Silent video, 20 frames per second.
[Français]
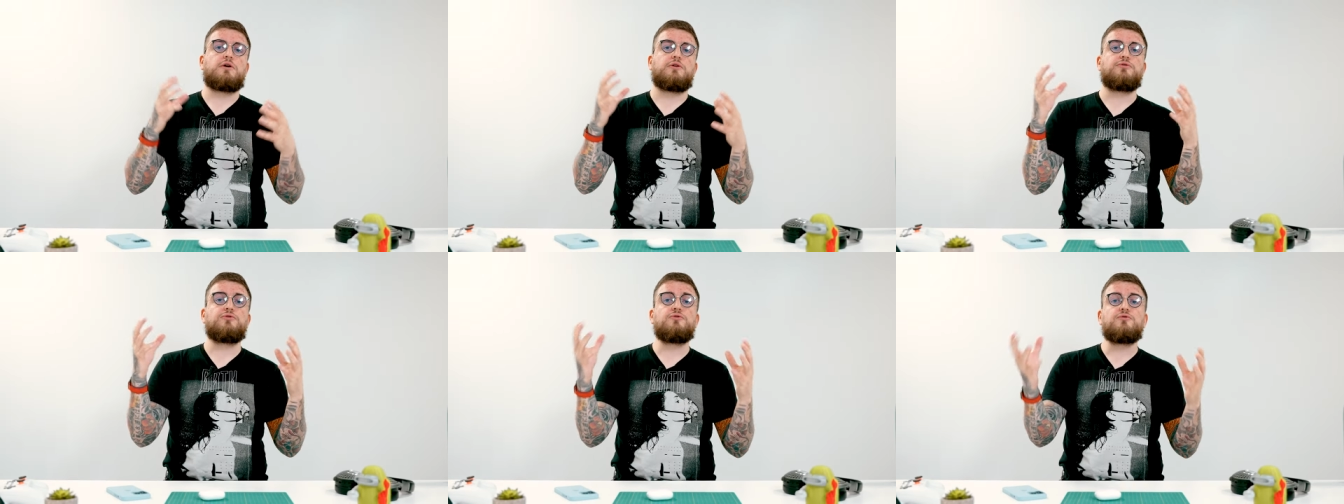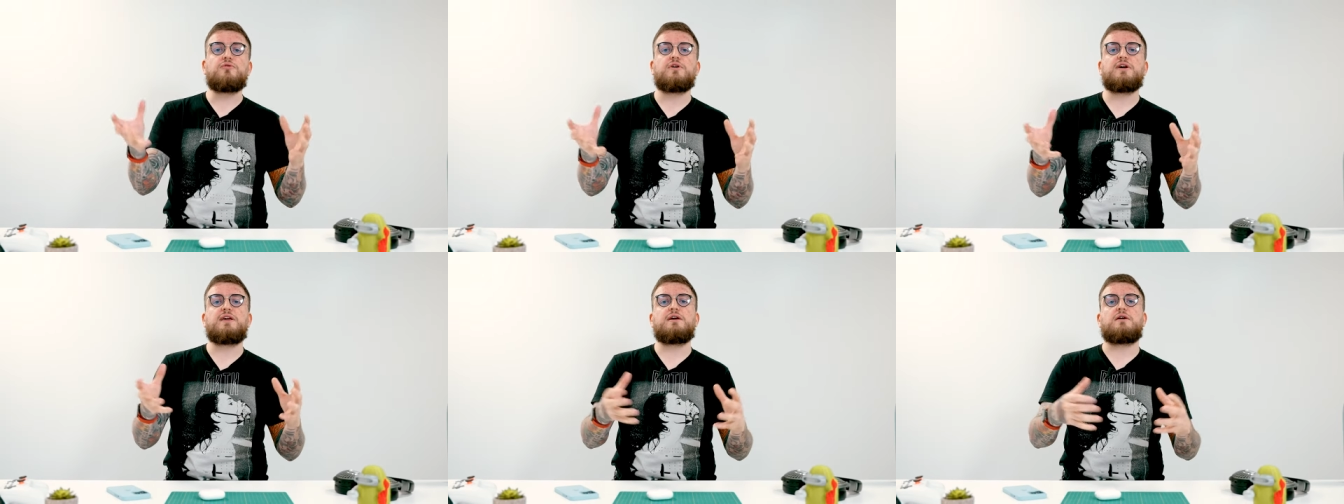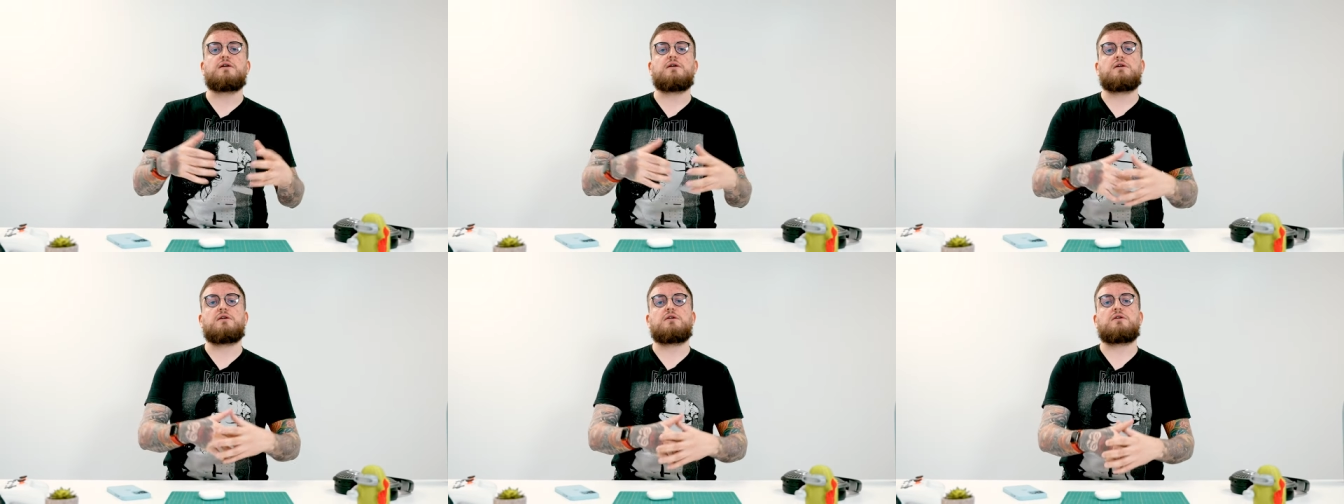
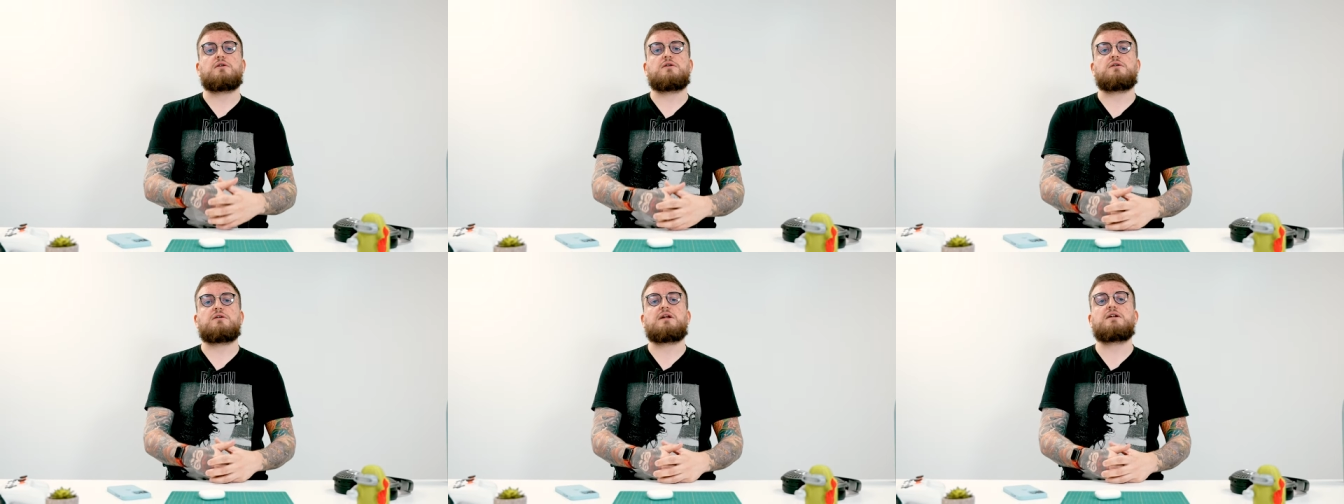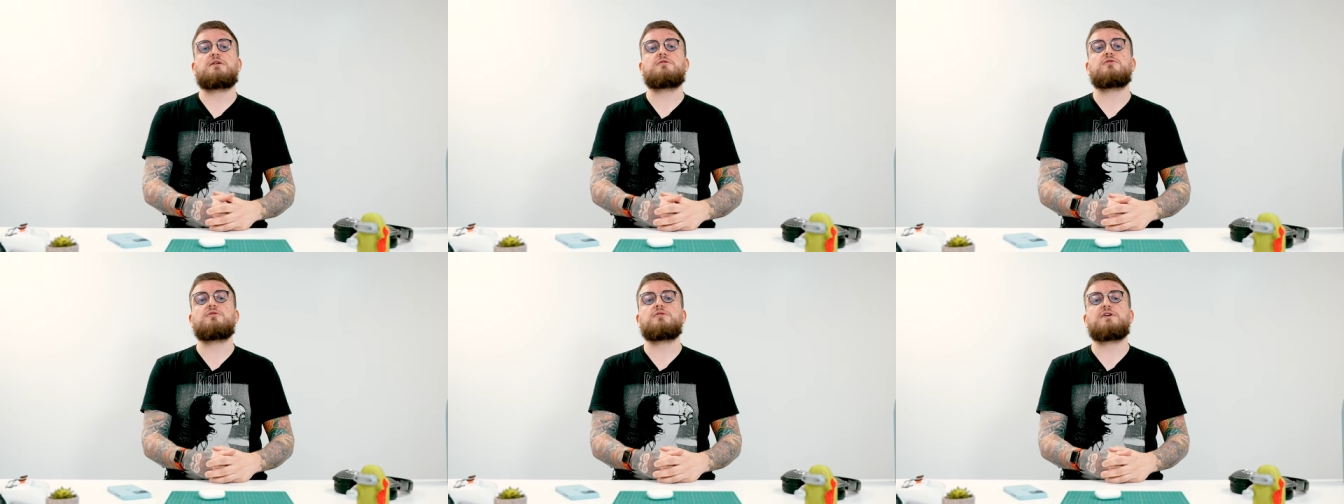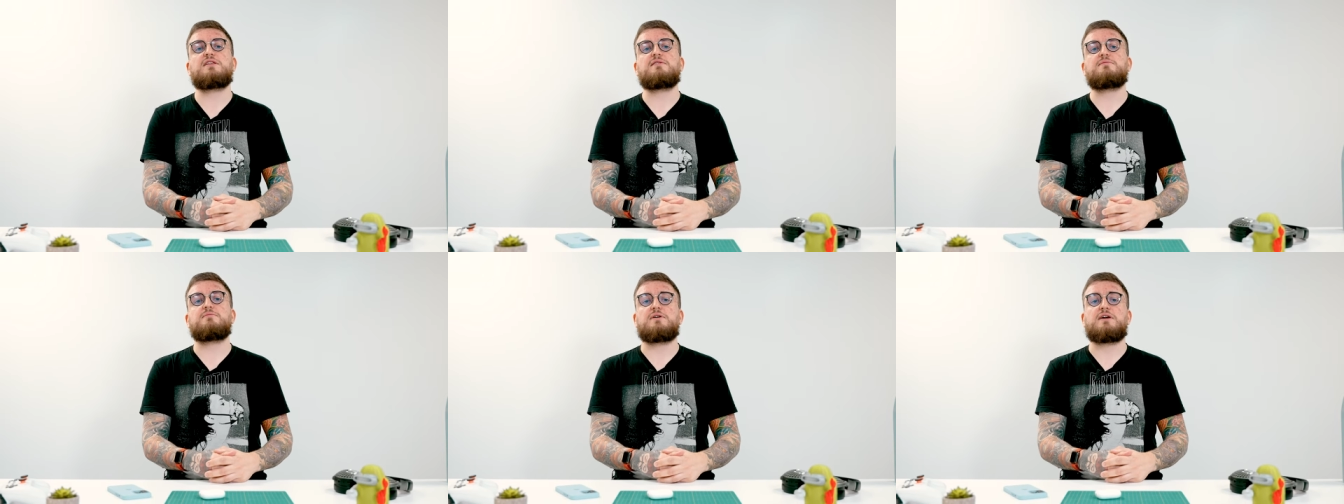nourrir euh,
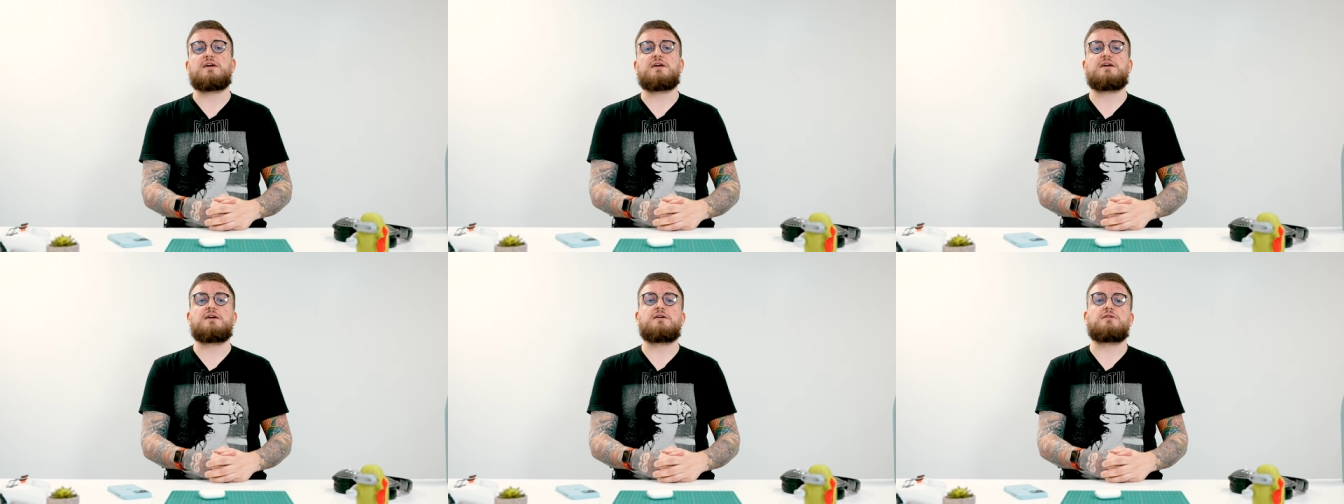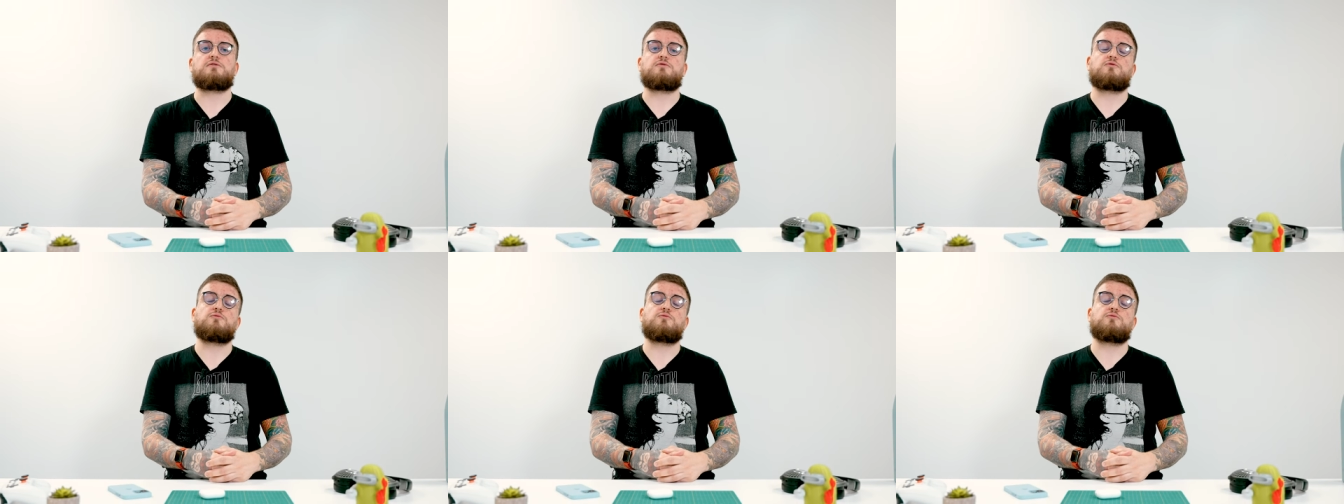l'algorithme et euh,